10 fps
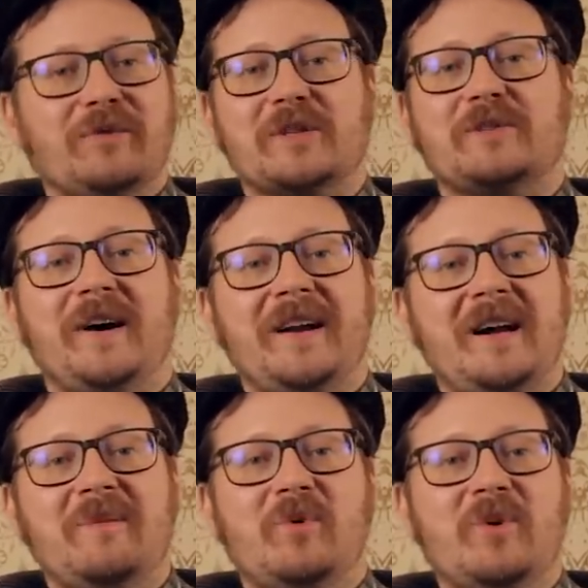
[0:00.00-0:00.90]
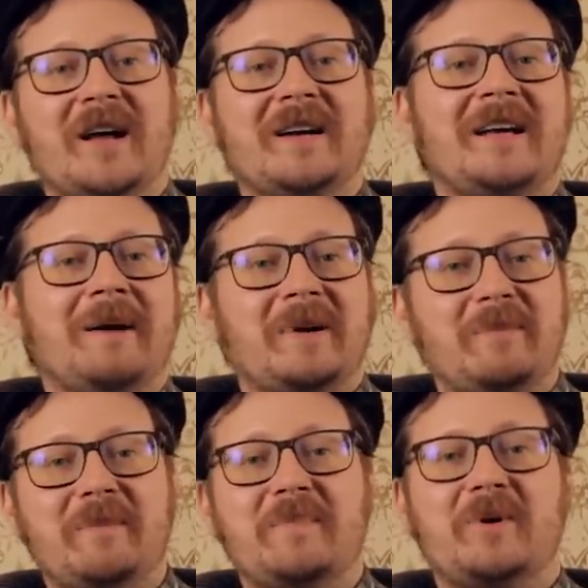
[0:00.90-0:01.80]
vor zweieinhalb Monaten, ihr habt da
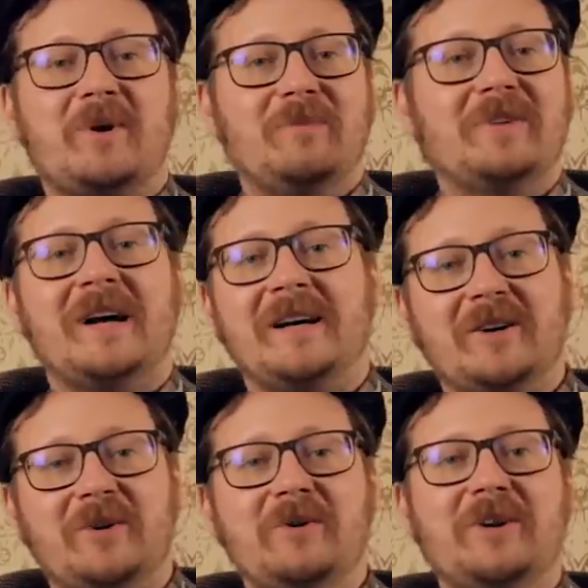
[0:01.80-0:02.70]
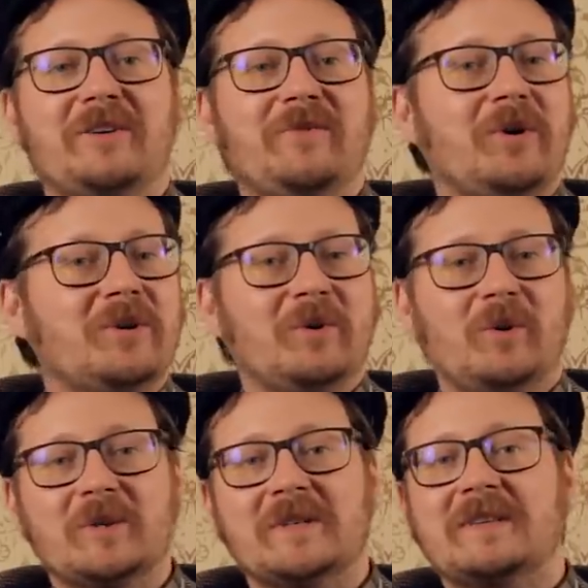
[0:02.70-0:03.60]
mitbekommen, ihr halt gekündigt worden,
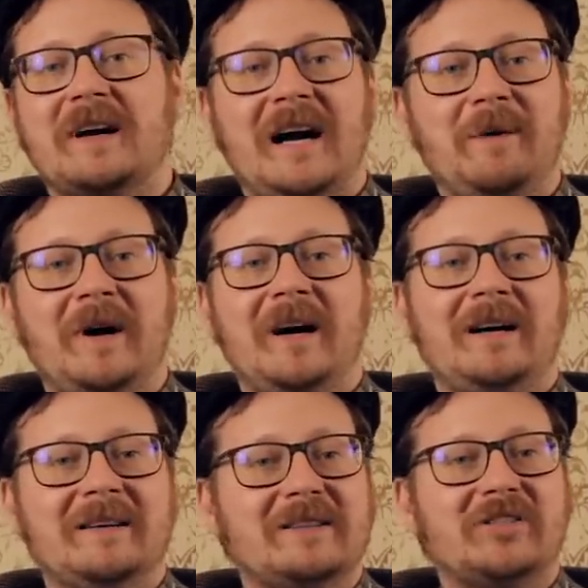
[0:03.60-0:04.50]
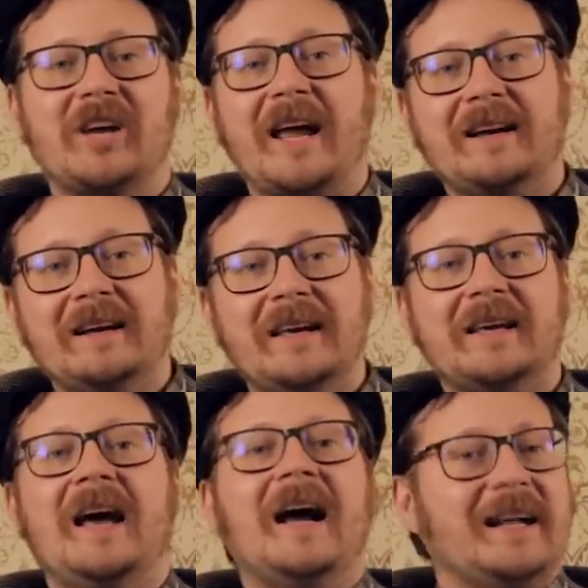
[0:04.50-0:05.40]
großes Drama, alles
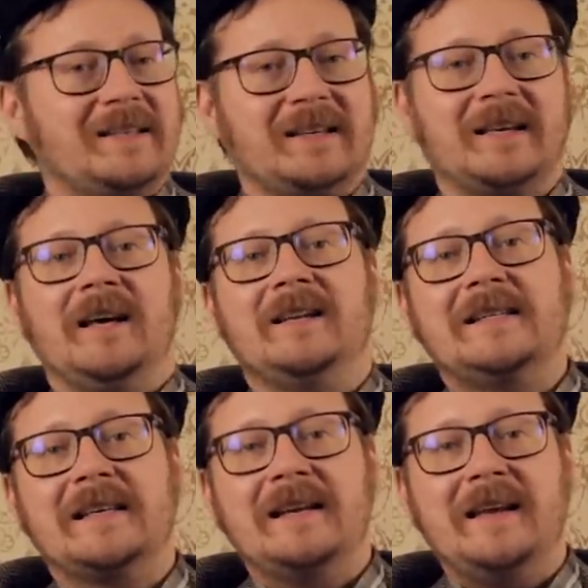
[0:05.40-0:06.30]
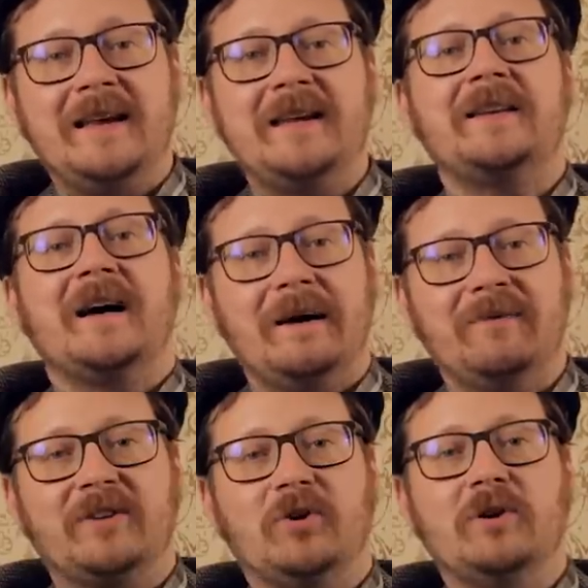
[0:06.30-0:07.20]
schrecklich, hat sich alles gelegt, haben
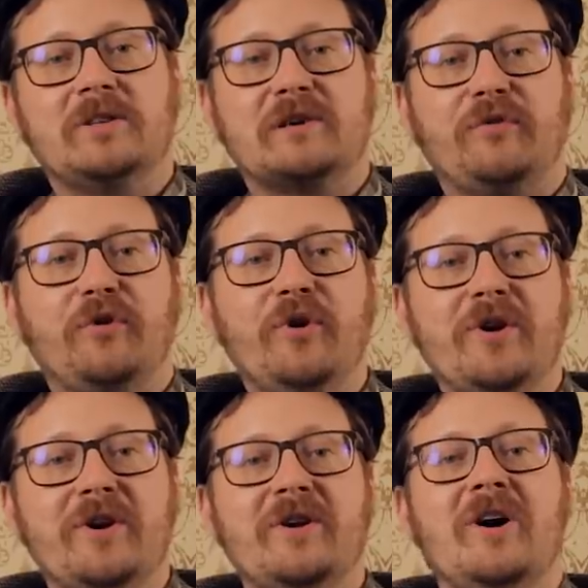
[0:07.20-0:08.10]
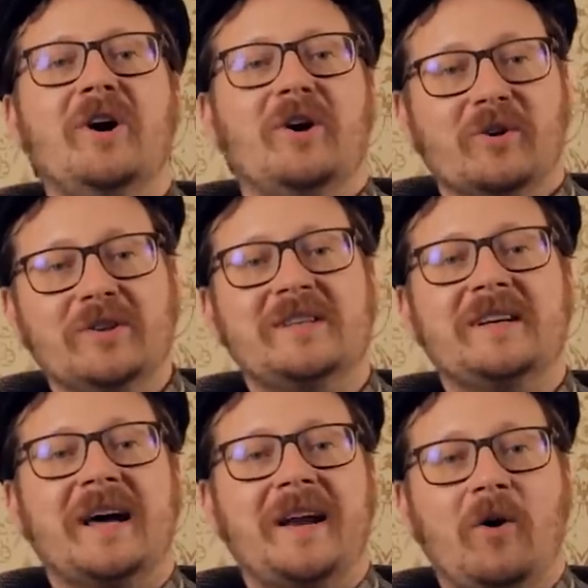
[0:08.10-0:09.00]
wir Tolles gefunden und
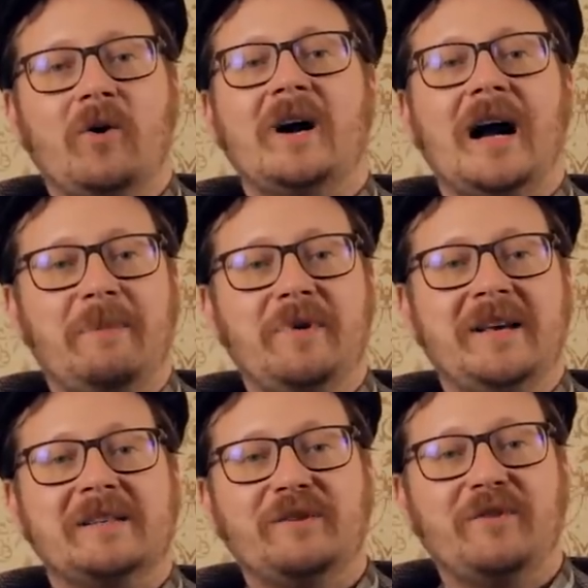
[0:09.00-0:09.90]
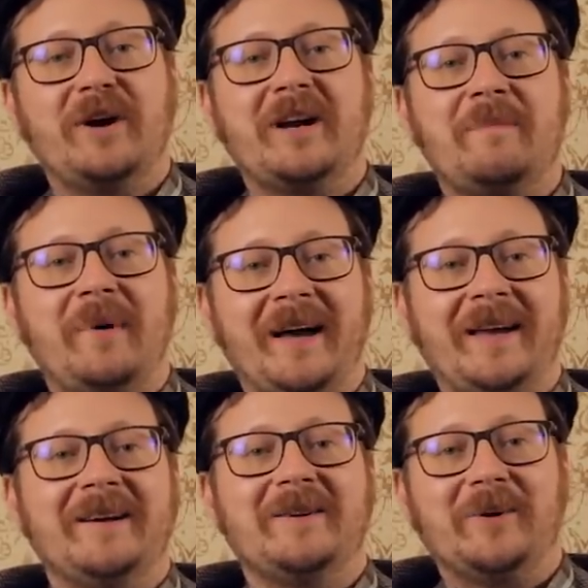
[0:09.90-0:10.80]
sind dann auch ab nächste Woche
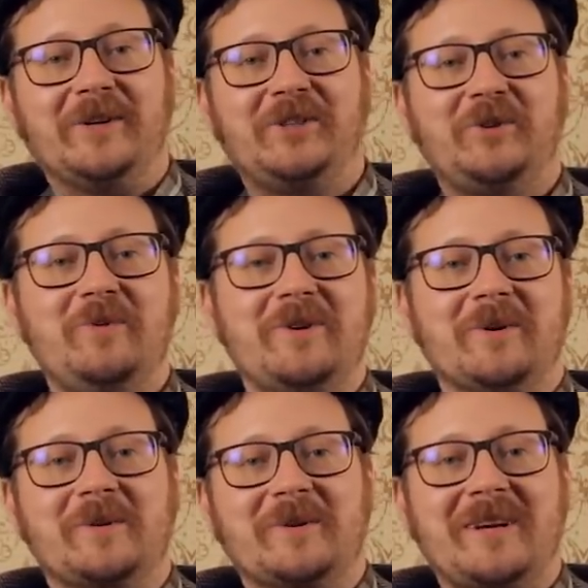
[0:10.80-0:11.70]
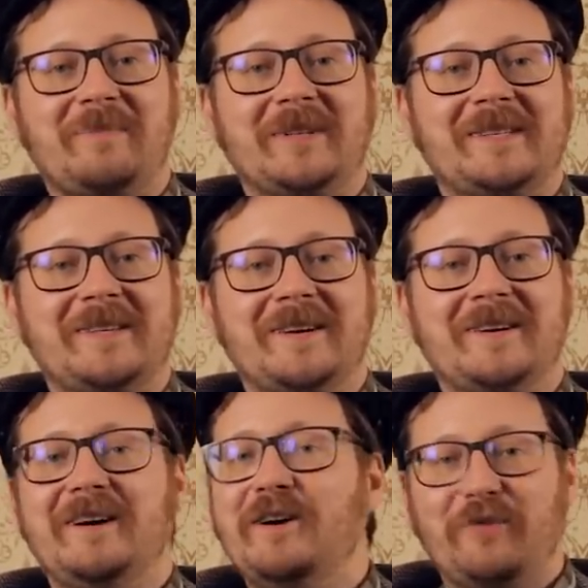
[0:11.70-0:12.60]
dabei, das neue Studio zu
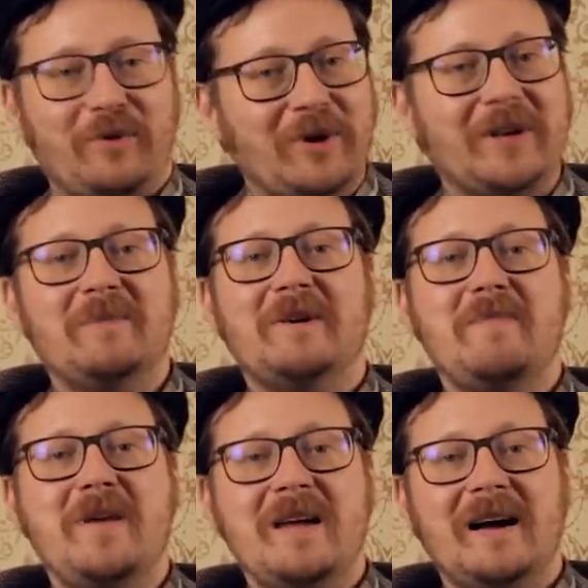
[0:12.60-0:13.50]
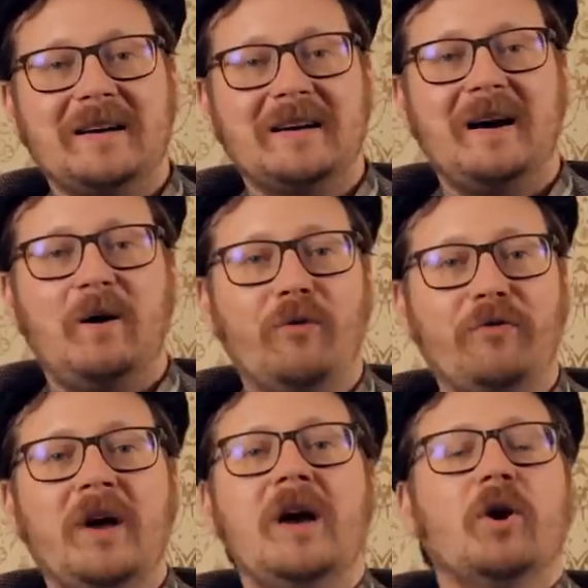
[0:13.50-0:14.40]
tapezieren. Freue ich mich mega
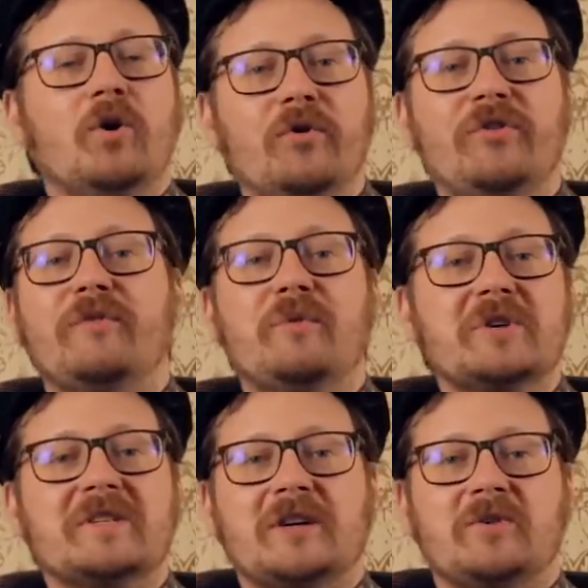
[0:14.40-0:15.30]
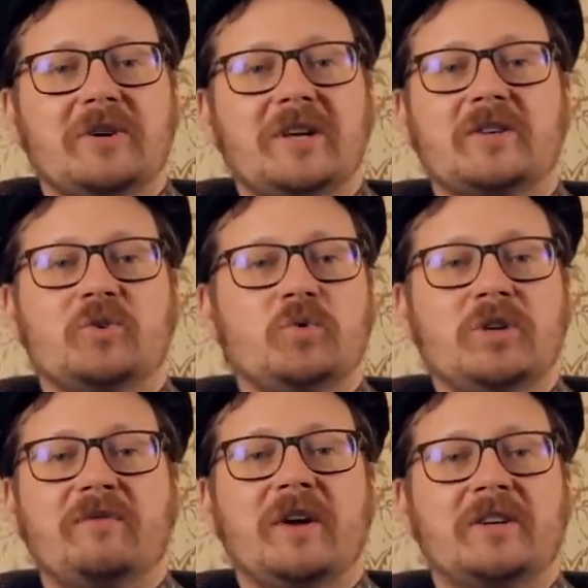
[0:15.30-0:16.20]
drauf und wir müssen natürlich jetzt
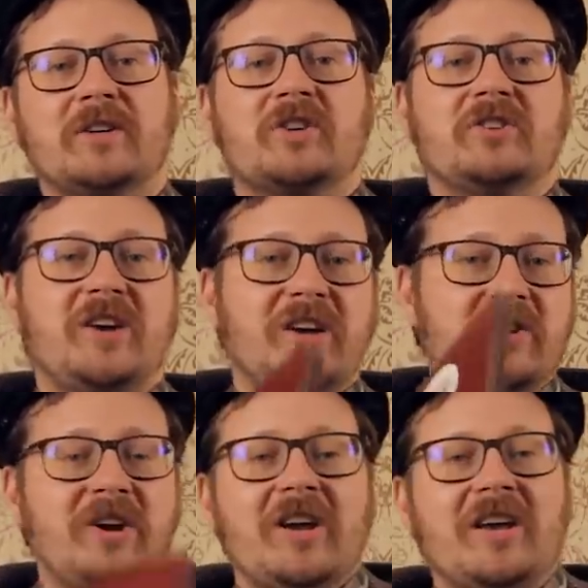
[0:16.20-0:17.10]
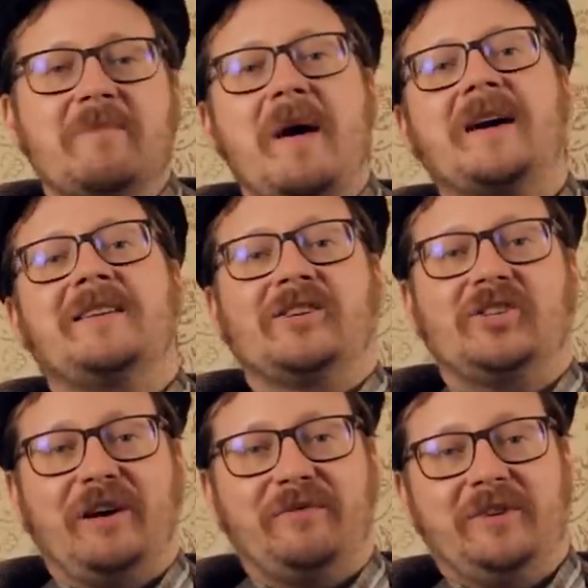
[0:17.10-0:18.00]
zusehen, weil ich das ganz gerne, ich mag das
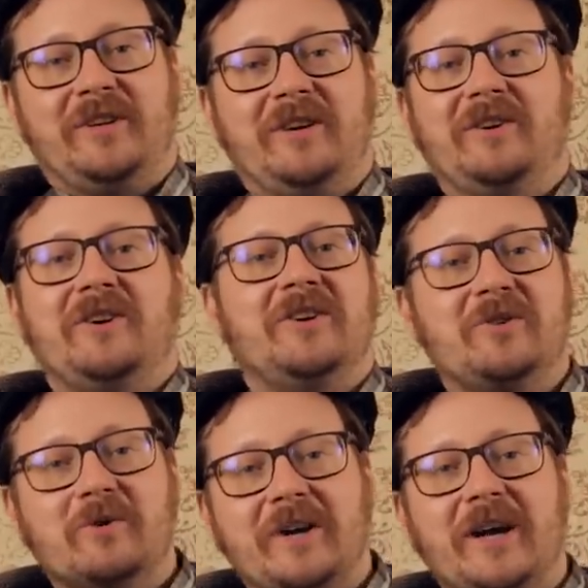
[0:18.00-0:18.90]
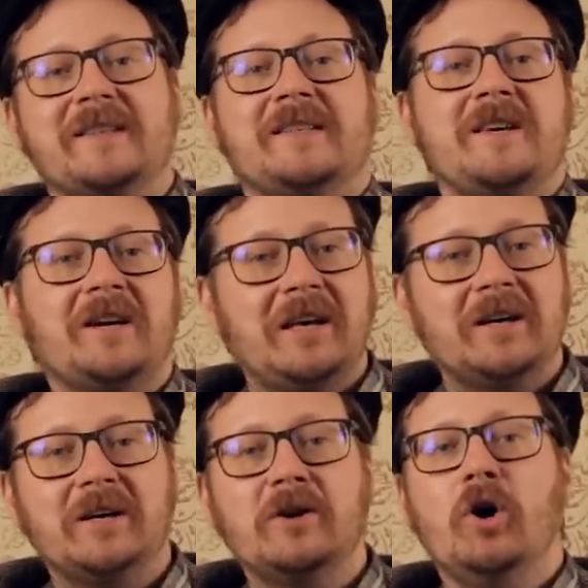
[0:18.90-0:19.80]
Staffelding. Ich gucke gern
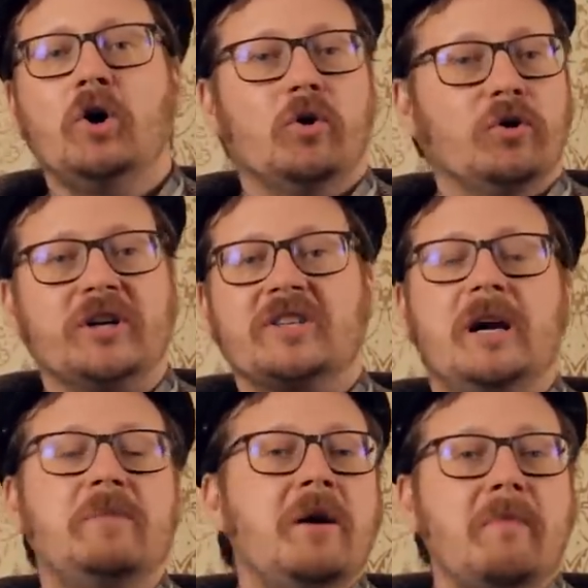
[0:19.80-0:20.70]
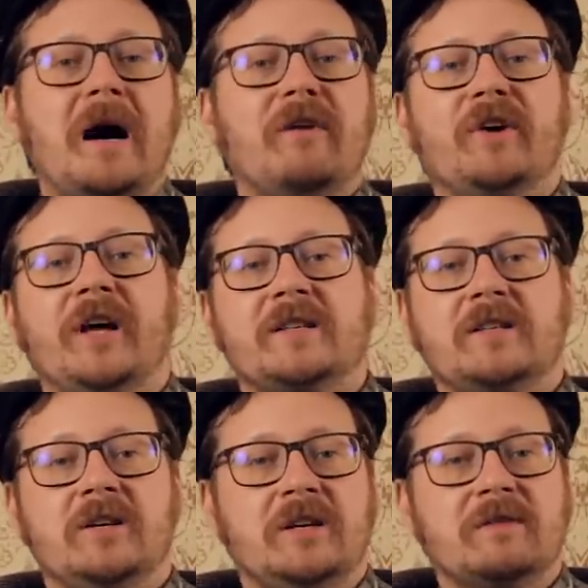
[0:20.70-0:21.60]
Serien und deshalb machen wir jetzt
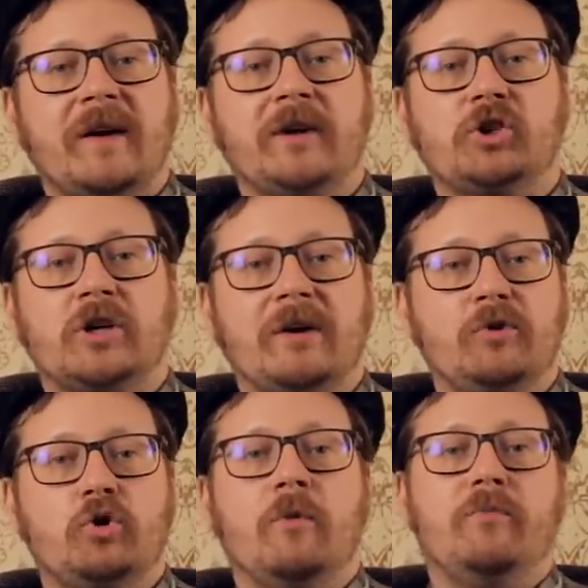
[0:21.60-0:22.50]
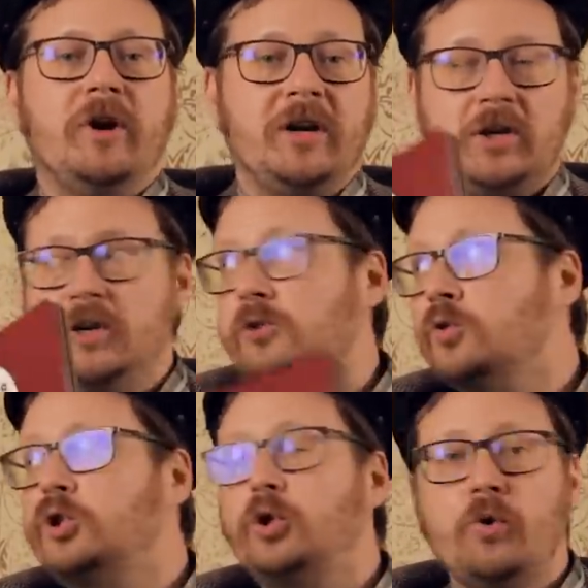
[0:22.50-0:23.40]
hier die zweite Staffel komplett hier
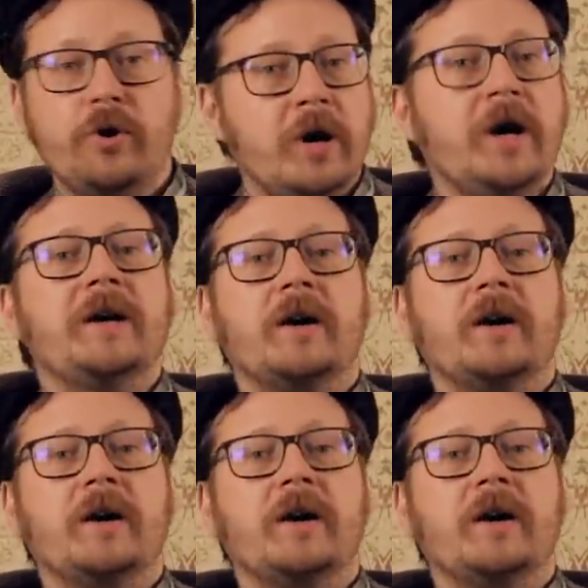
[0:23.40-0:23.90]
so schön.